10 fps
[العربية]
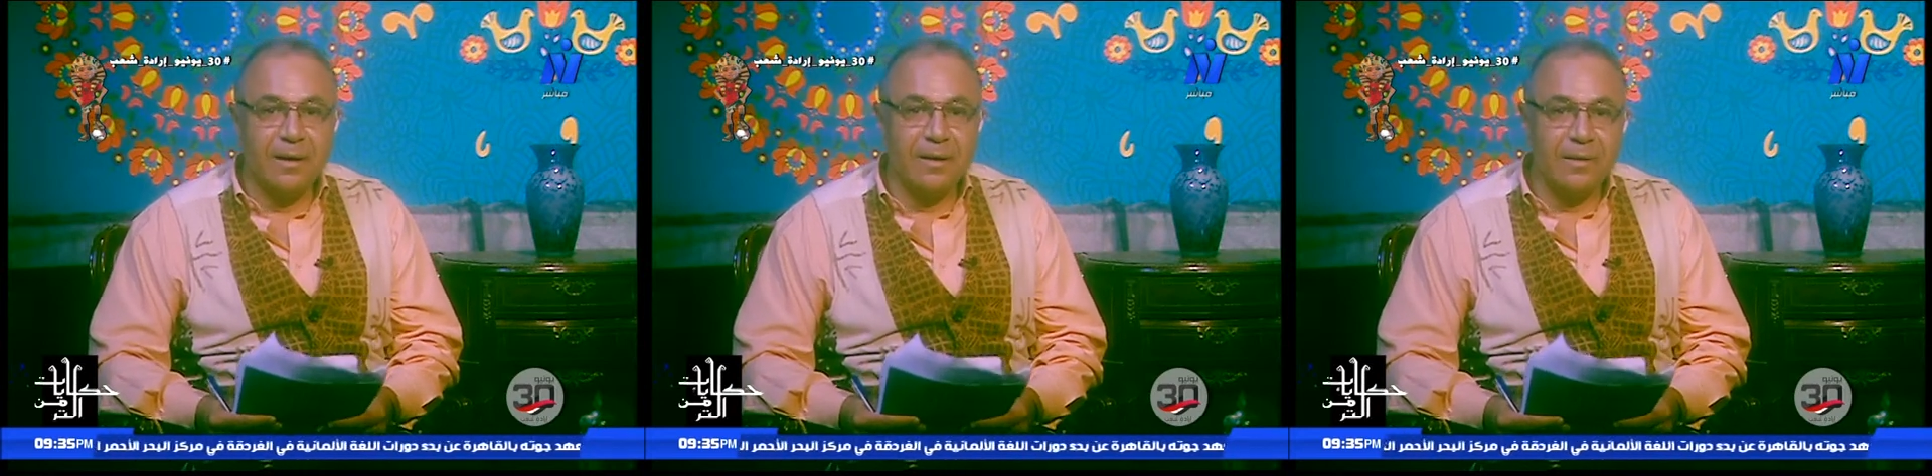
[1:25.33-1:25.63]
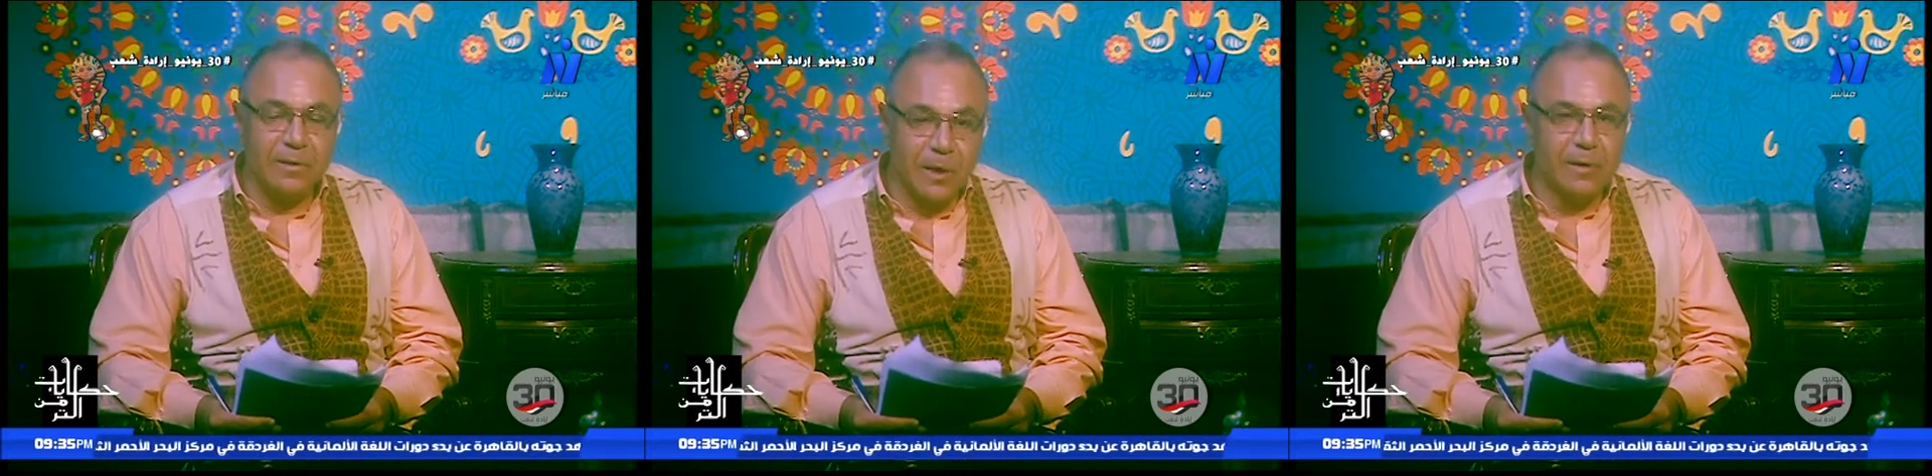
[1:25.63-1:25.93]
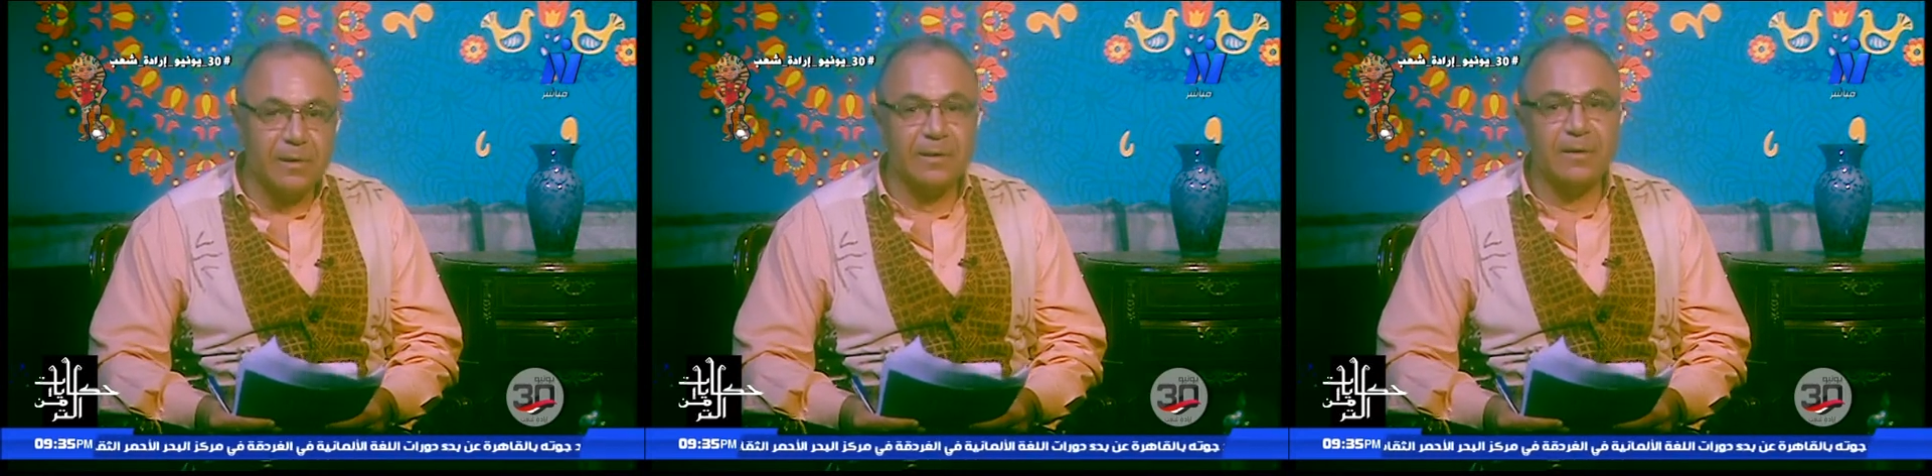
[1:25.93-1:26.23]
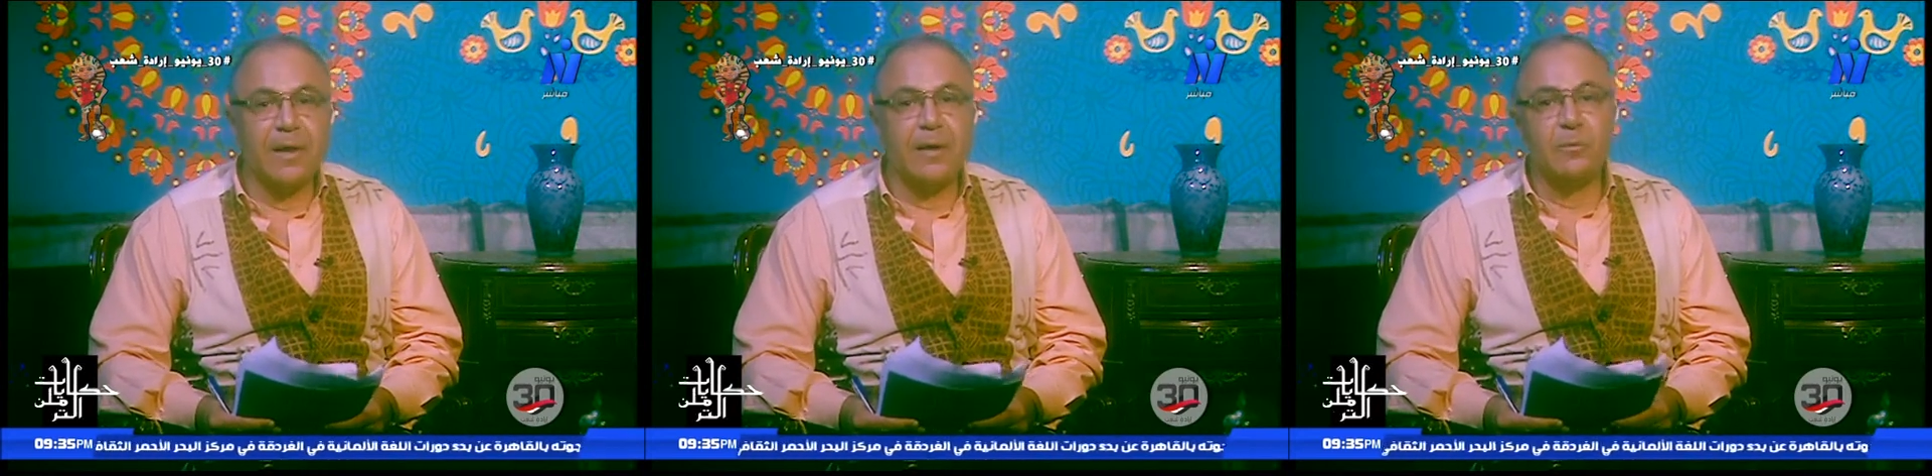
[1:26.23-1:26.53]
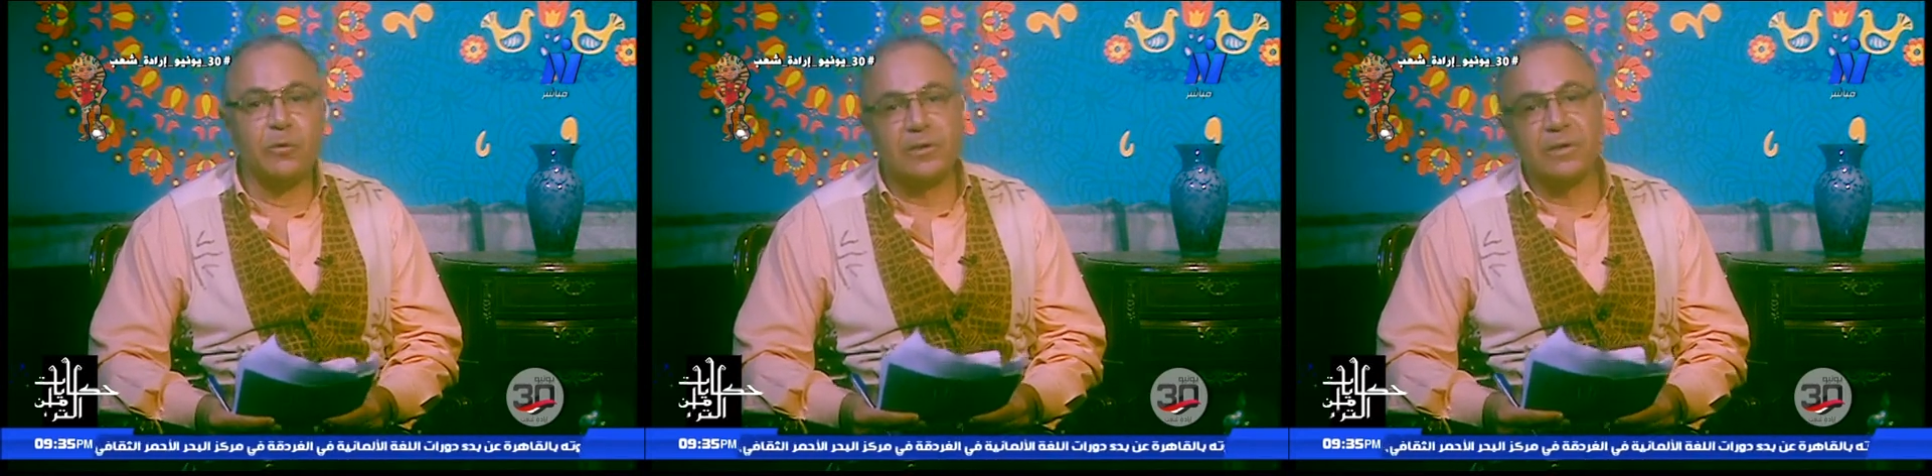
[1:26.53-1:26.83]
الناقد
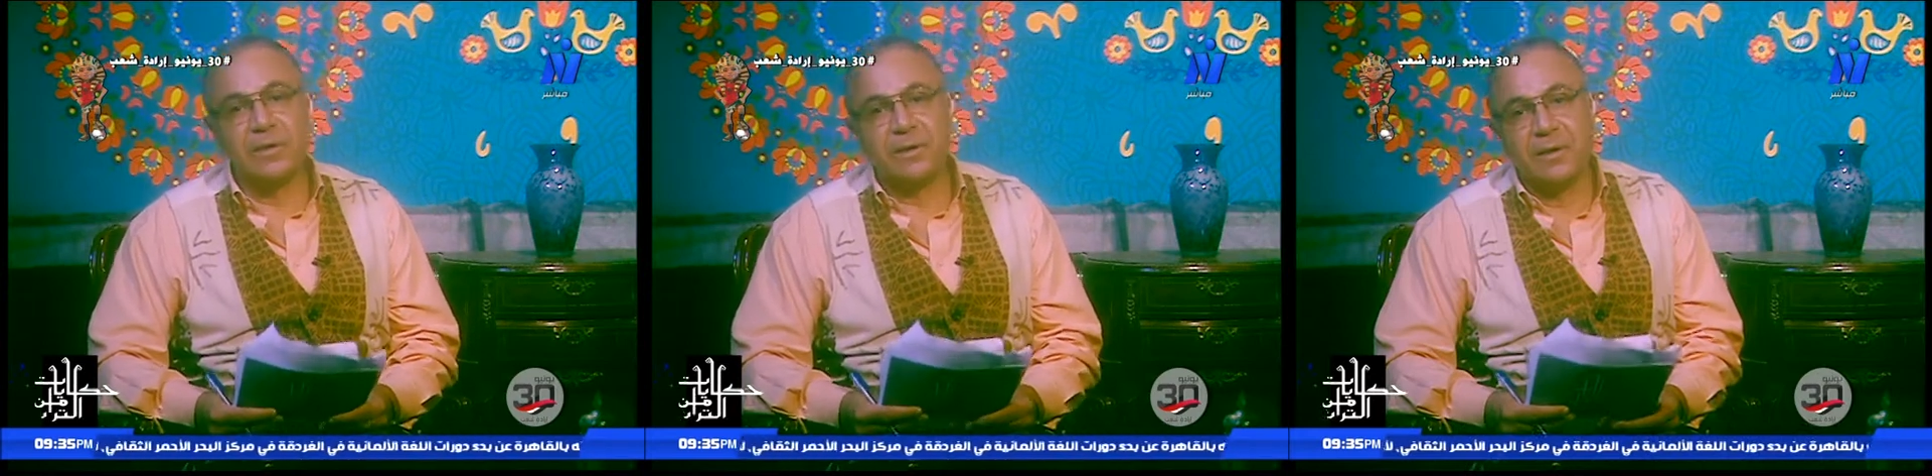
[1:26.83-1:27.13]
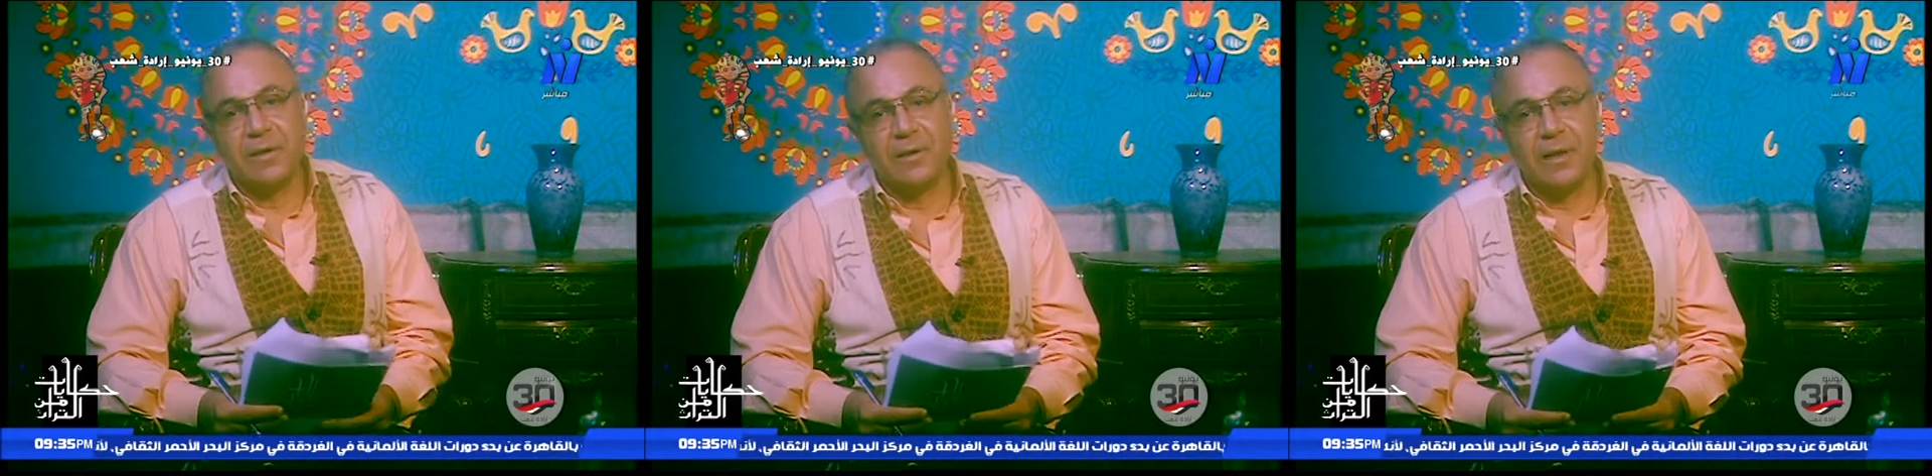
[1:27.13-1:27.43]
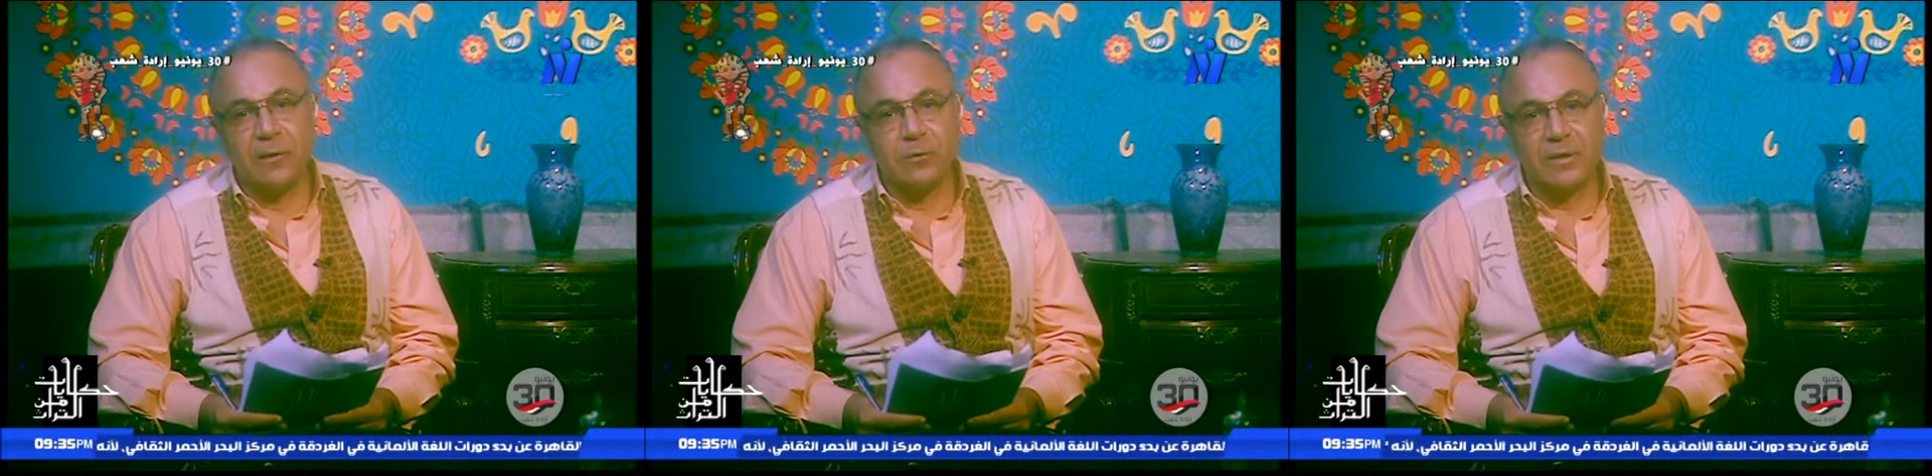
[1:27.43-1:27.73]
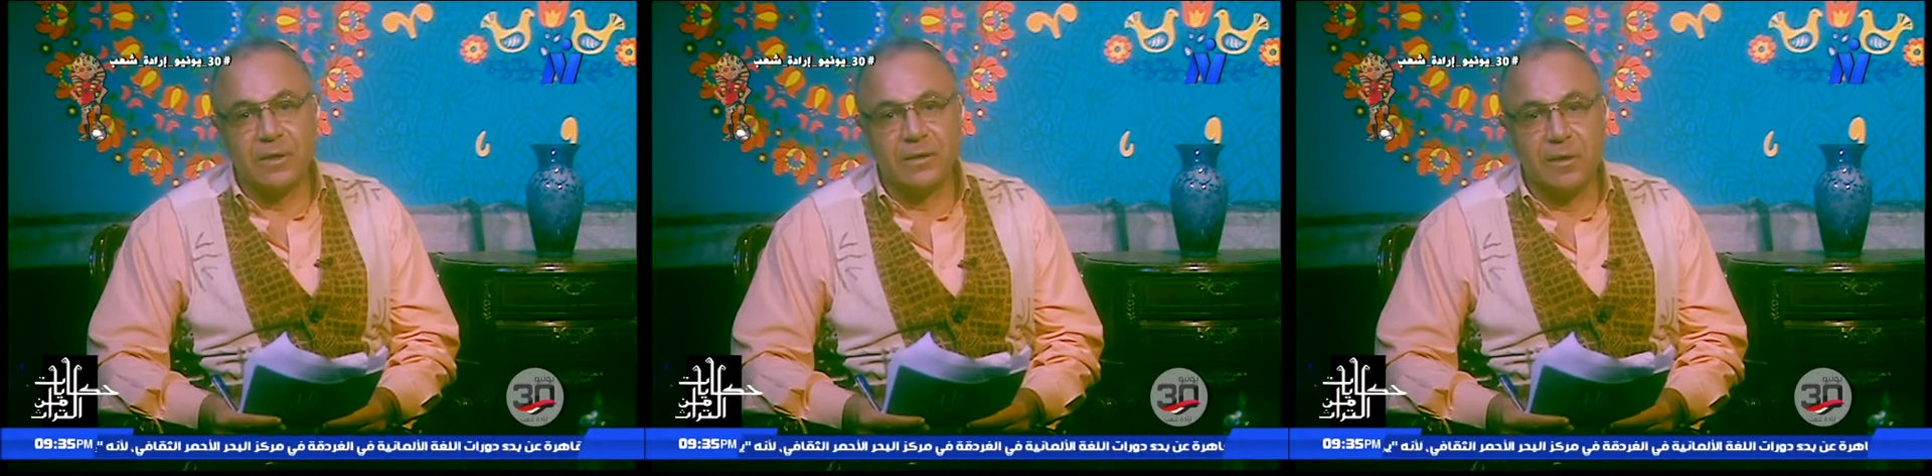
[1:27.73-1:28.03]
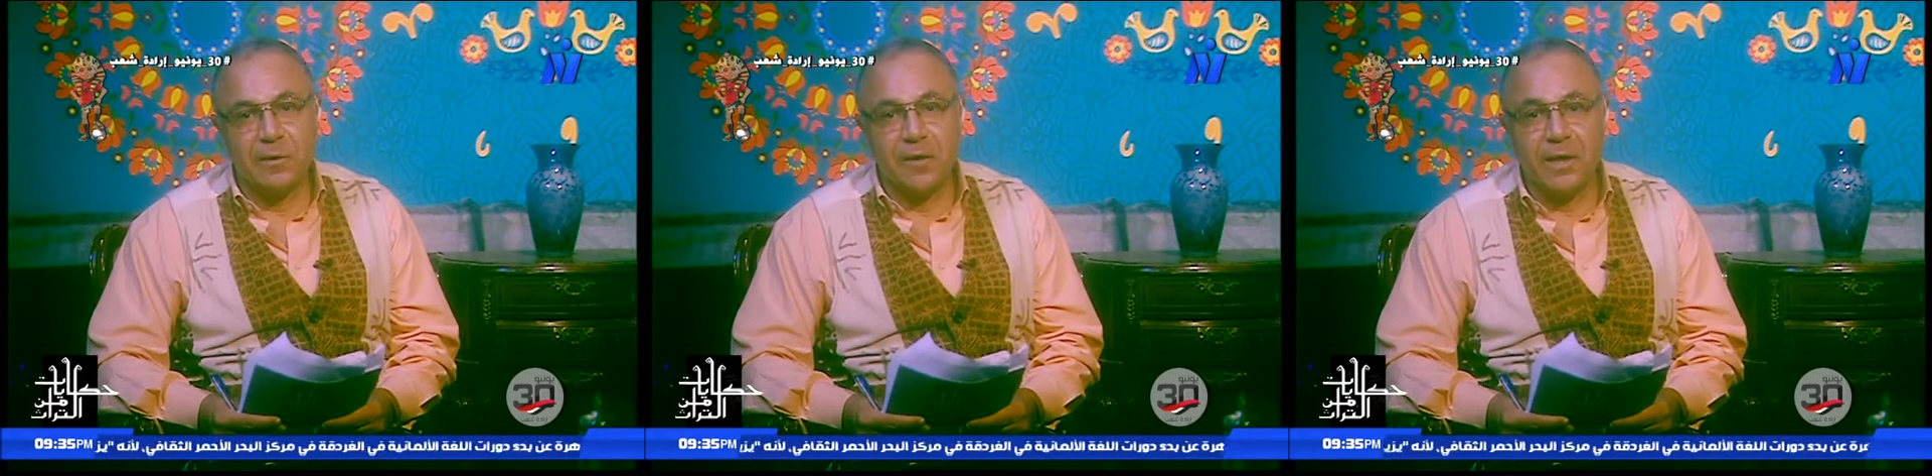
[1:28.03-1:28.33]
الموسيقي آه، الأستاذ
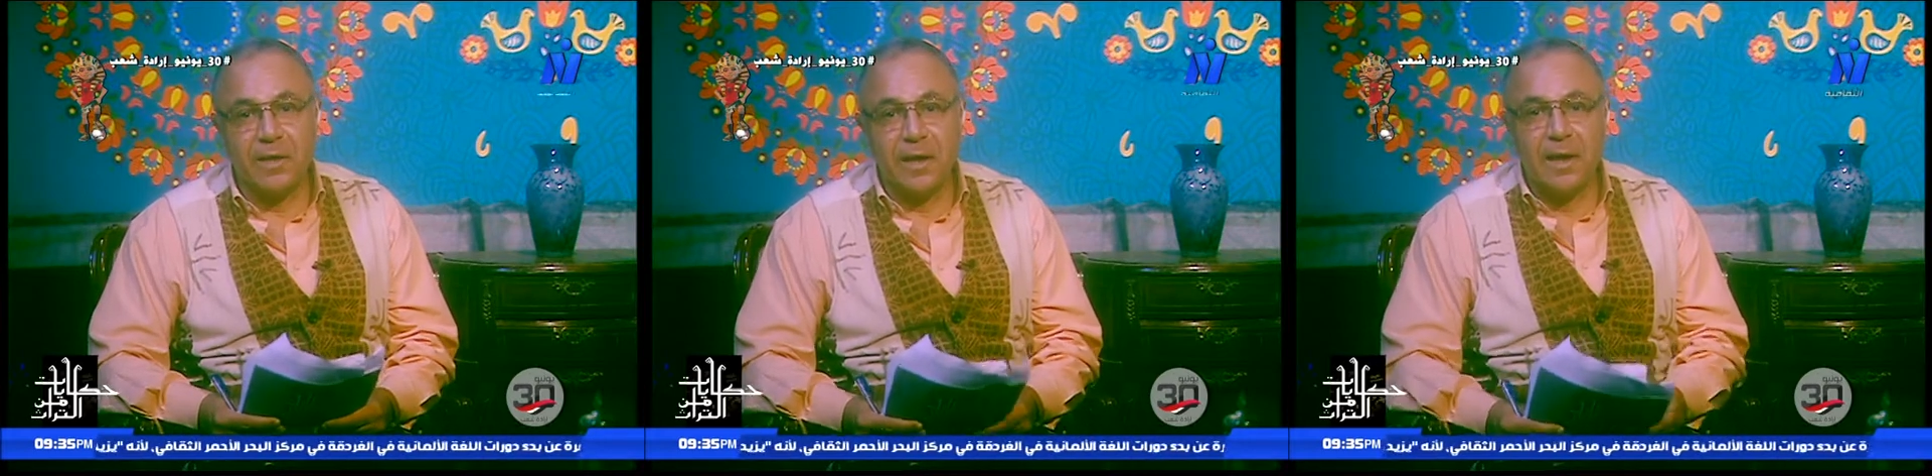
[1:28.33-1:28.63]
تامر يحيى